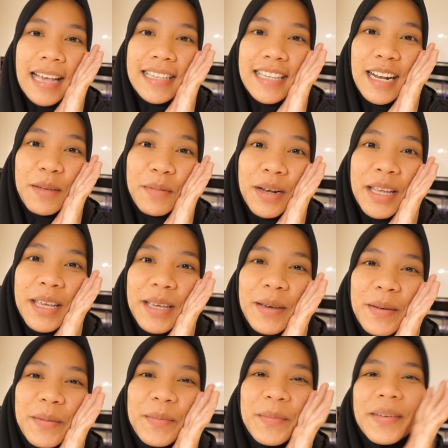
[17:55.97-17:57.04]

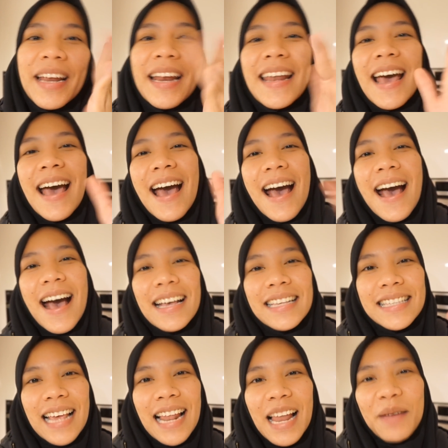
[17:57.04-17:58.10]
assalamualaikum dadah
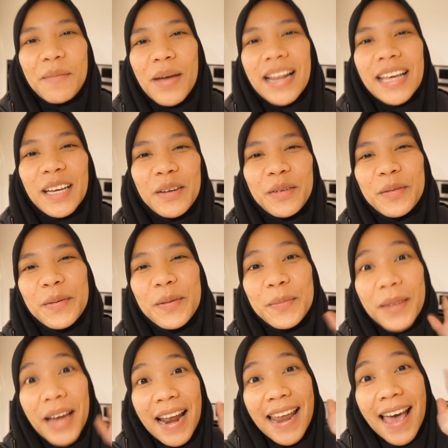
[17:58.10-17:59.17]

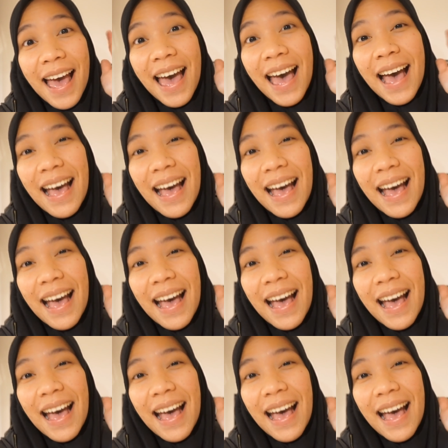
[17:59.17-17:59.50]
assalamualaikum